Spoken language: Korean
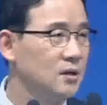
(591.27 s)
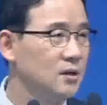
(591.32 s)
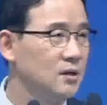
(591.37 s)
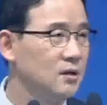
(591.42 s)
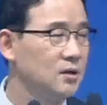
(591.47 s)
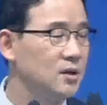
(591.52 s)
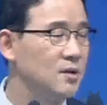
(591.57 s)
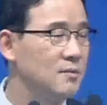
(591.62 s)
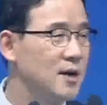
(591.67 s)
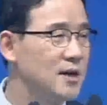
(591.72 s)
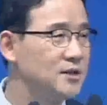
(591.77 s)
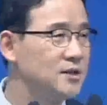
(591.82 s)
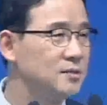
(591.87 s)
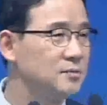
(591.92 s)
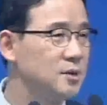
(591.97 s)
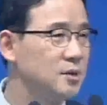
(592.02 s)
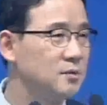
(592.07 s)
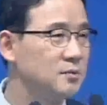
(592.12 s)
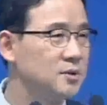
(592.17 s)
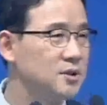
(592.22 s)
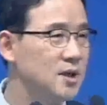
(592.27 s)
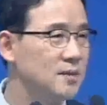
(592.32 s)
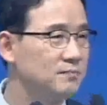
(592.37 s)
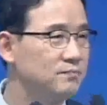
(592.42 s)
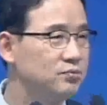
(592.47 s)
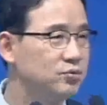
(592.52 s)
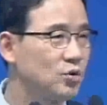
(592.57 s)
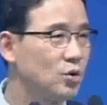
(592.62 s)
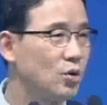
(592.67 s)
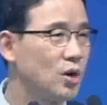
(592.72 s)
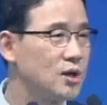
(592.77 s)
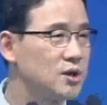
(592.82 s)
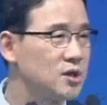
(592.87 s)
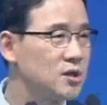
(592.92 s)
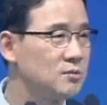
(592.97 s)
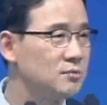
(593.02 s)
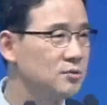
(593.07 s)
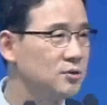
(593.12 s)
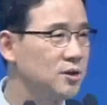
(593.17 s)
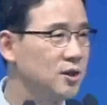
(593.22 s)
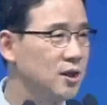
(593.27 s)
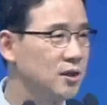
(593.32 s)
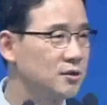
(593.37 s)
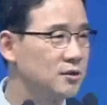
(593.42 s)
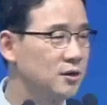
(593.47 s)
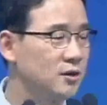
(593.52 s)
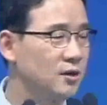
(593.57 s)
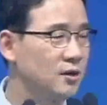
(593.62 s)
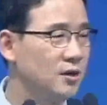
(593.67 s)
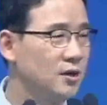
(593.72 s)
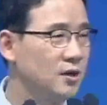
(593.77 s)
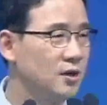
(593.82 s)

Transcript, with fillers: 이렇게 말씀드리면 참 부러워하시는 분이 계셔요.